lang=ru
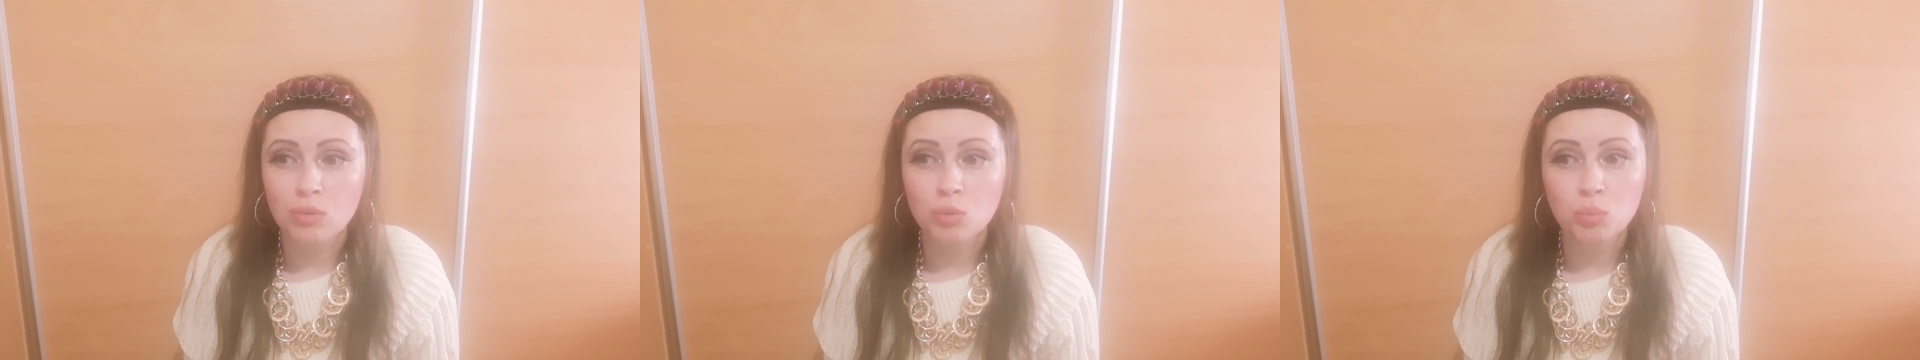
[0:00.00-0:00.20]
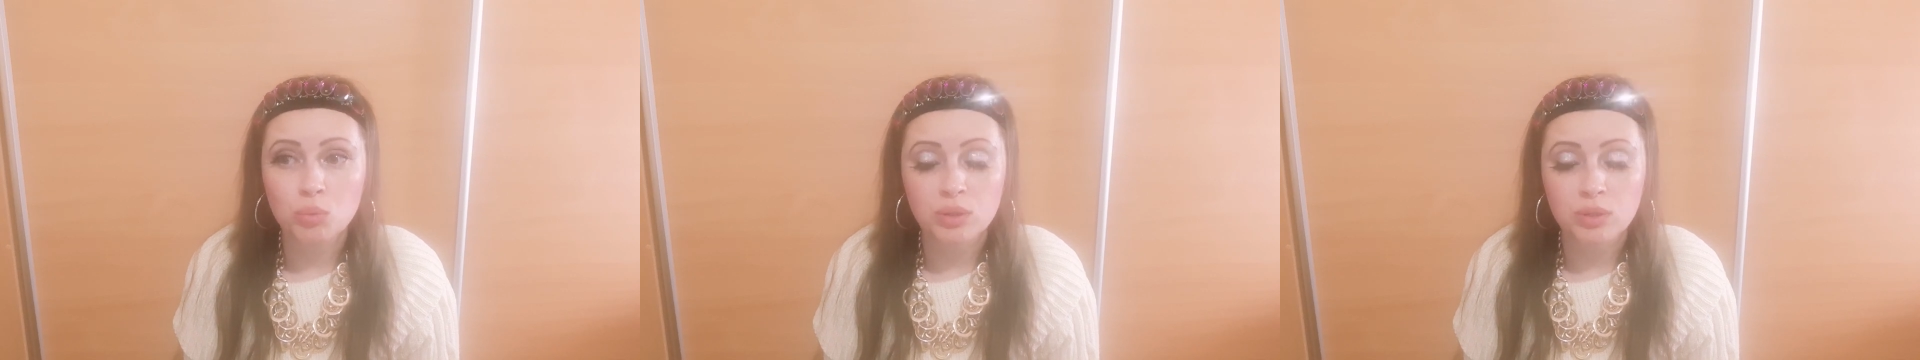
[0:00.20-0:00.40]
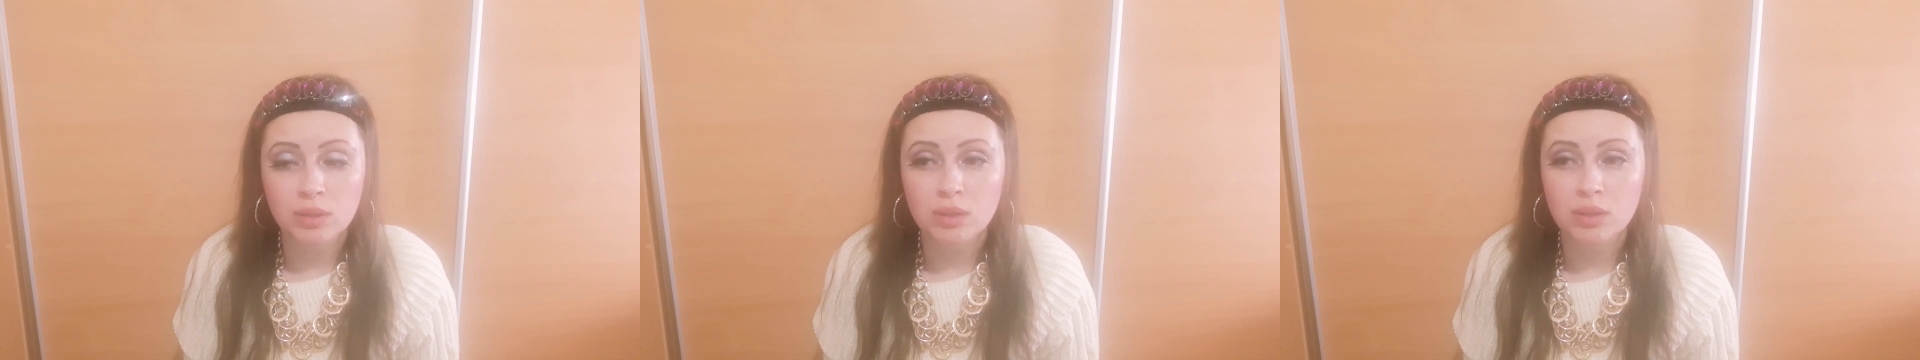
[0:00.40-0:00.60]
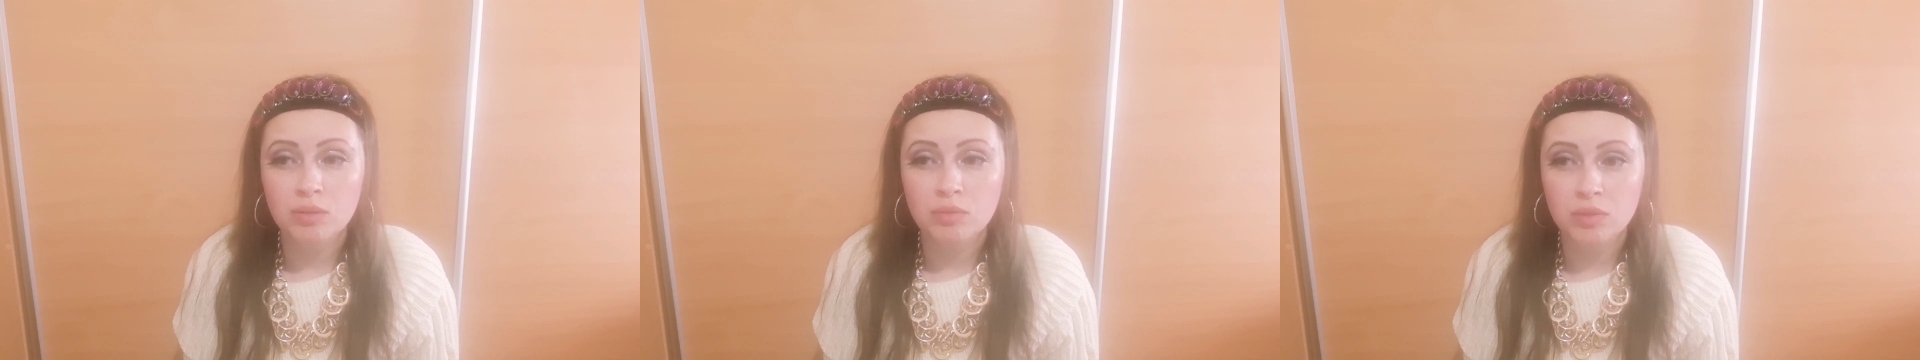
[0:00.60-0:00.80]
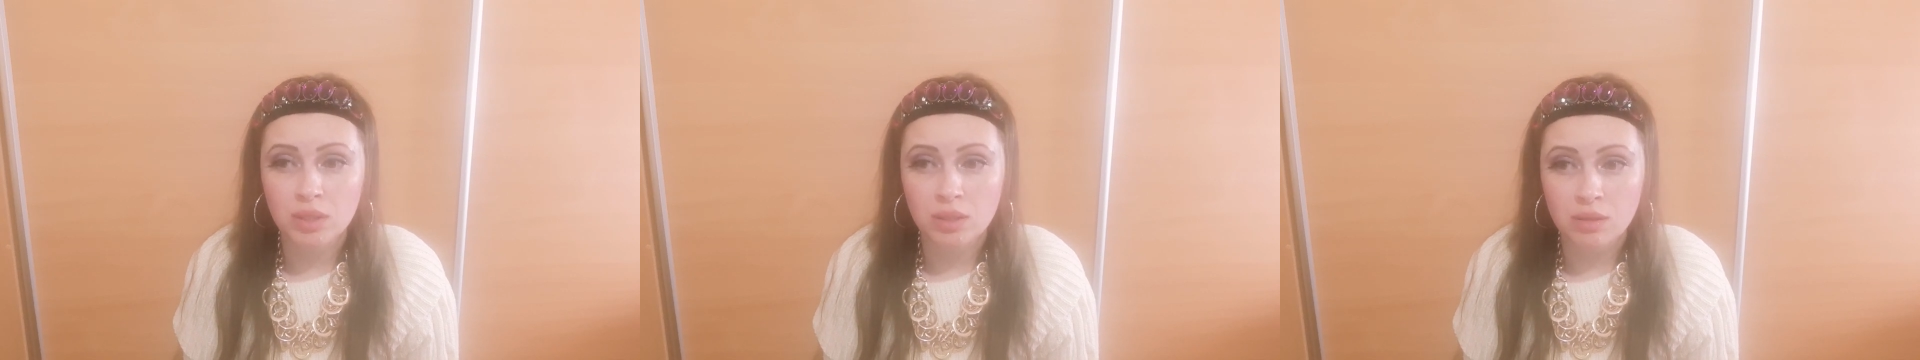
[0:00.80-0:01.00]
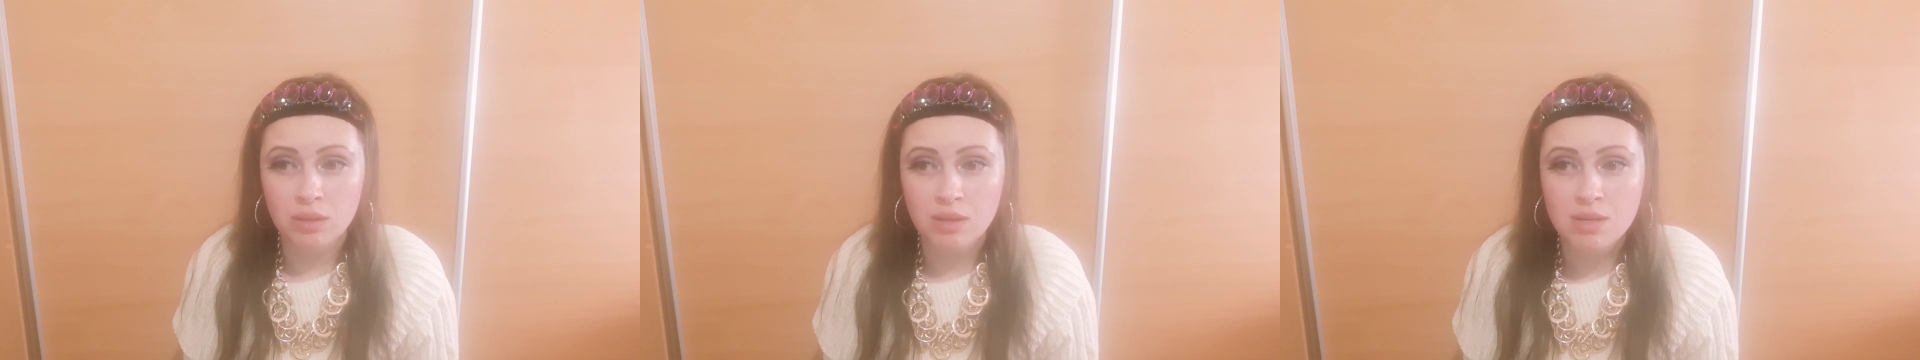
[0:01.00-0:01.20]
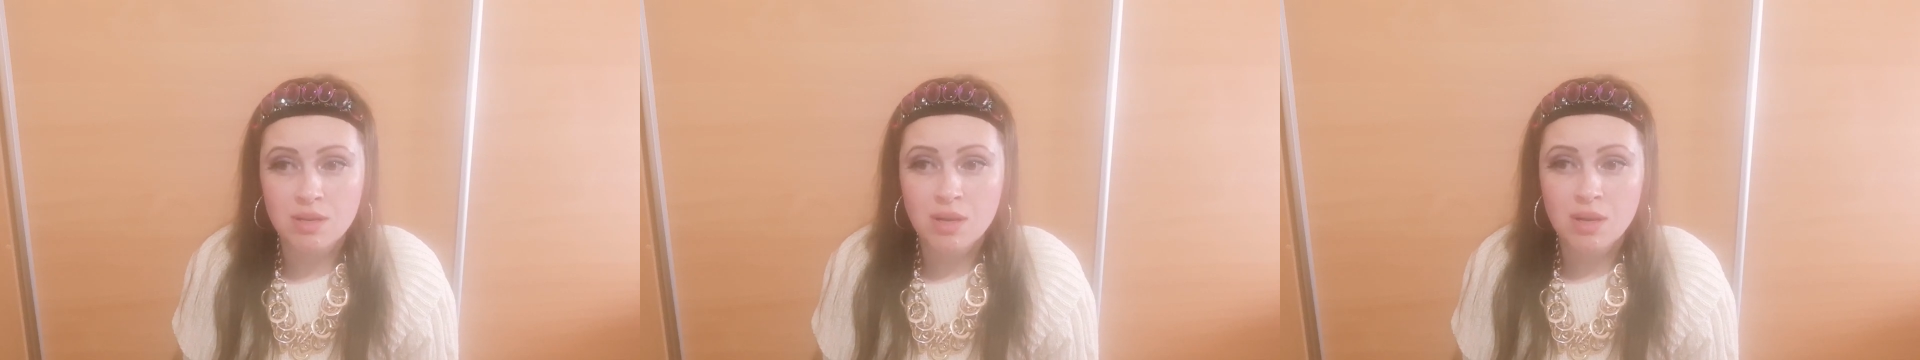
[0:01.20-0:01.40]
он пустил их в дело.